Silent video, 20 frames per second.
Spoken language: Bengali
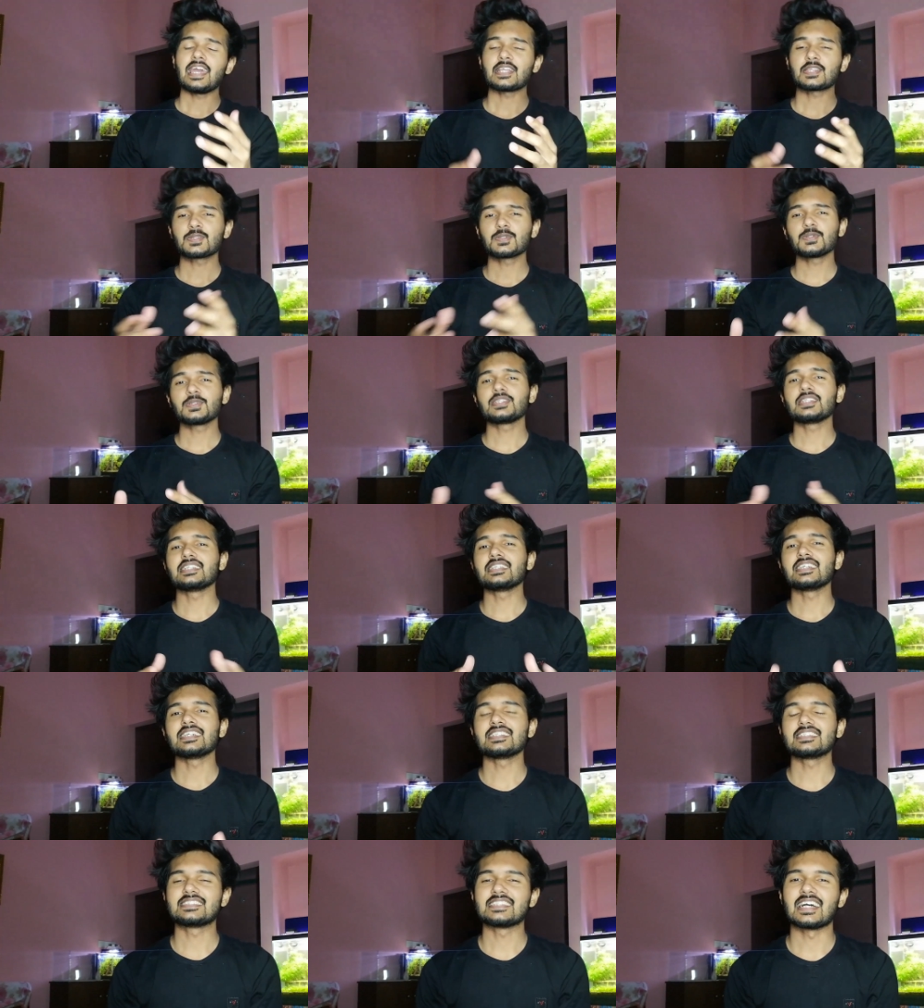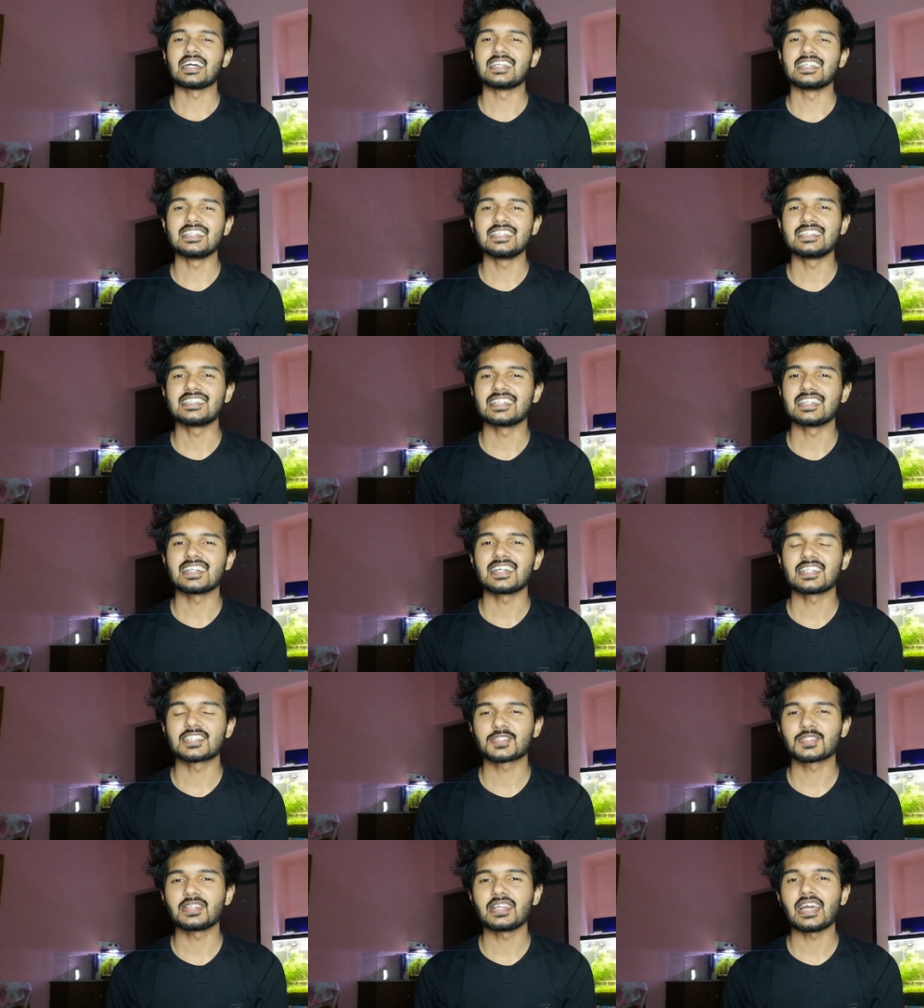এত দিনের জার্নিটা
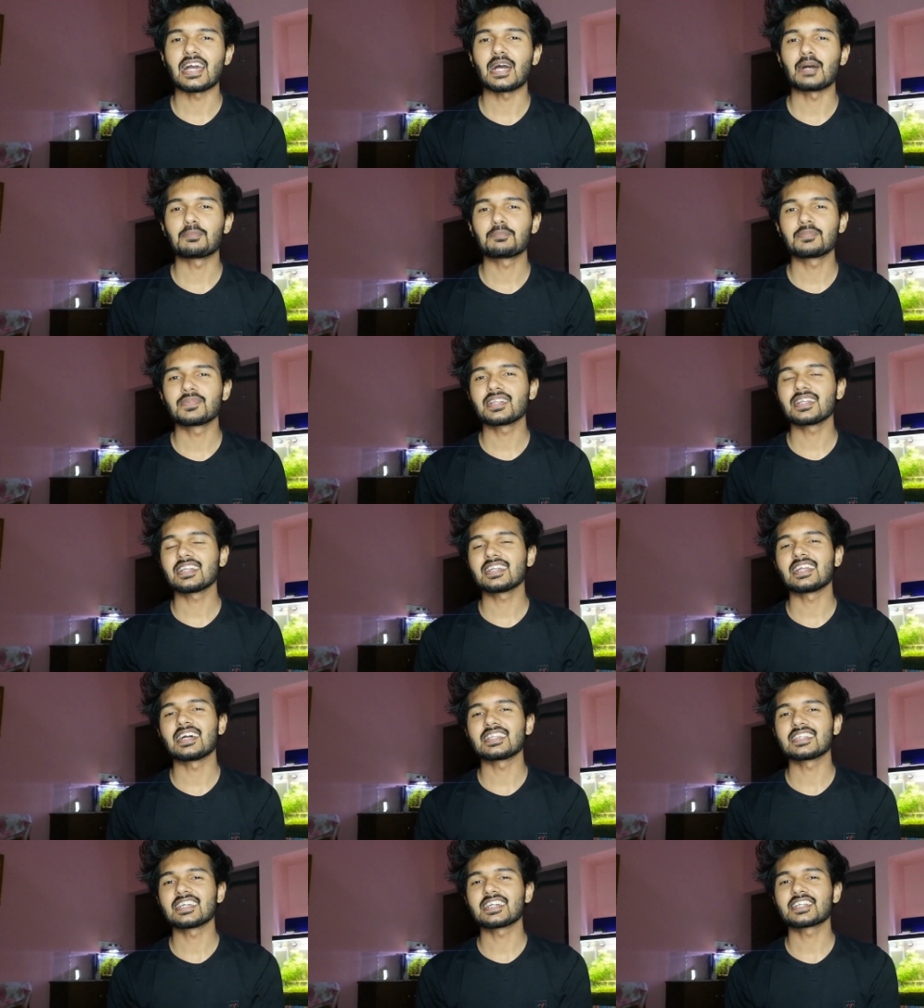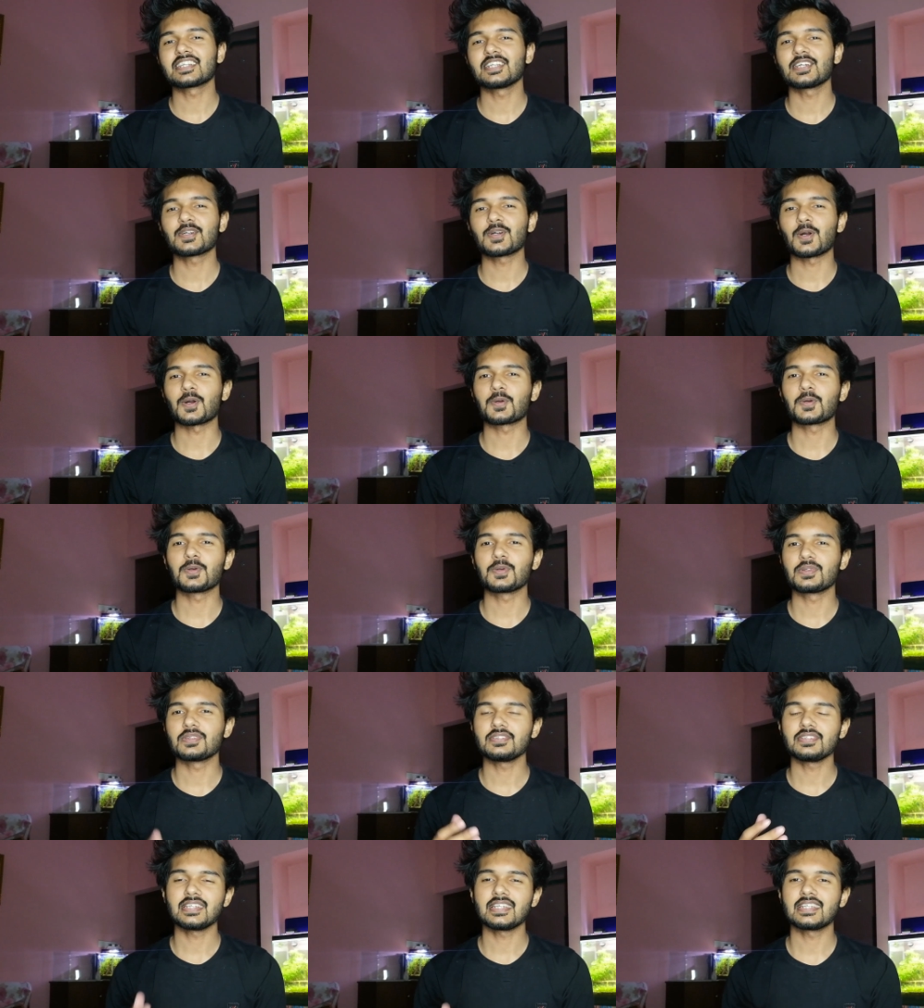আসলে আপনারা না থাকলে
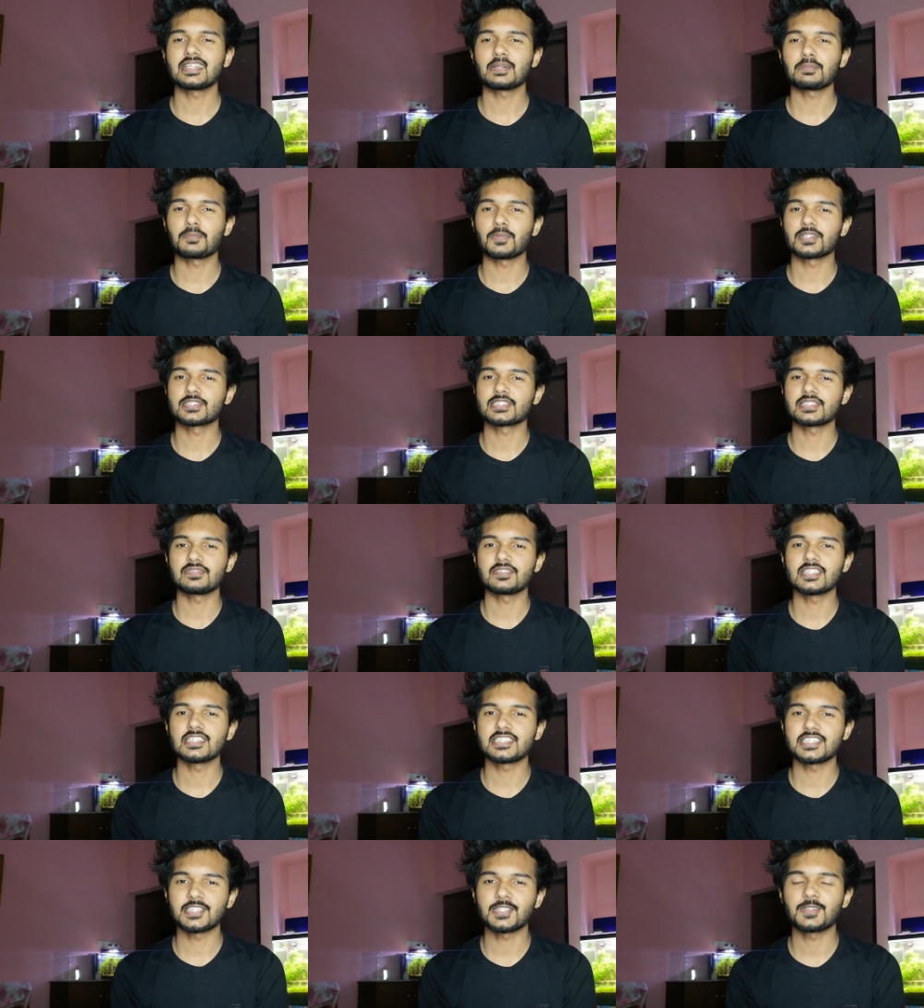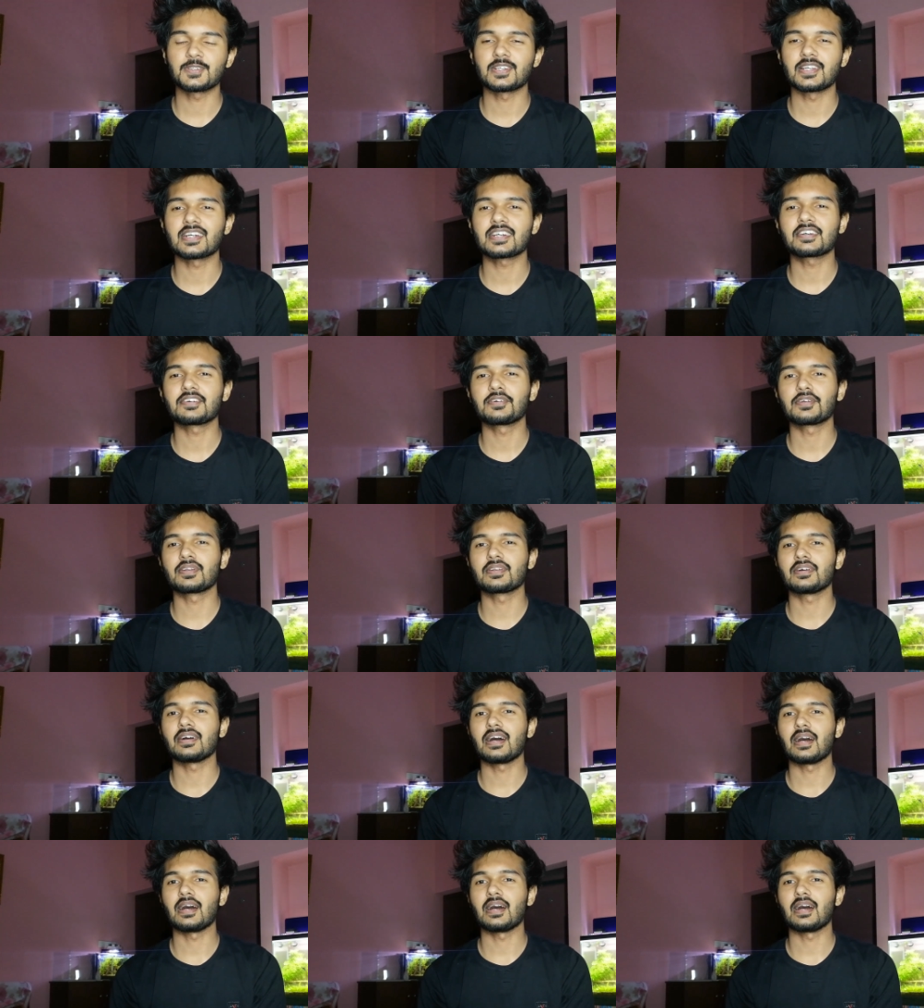কখনোই এটা পসিবল ছিল না কারণ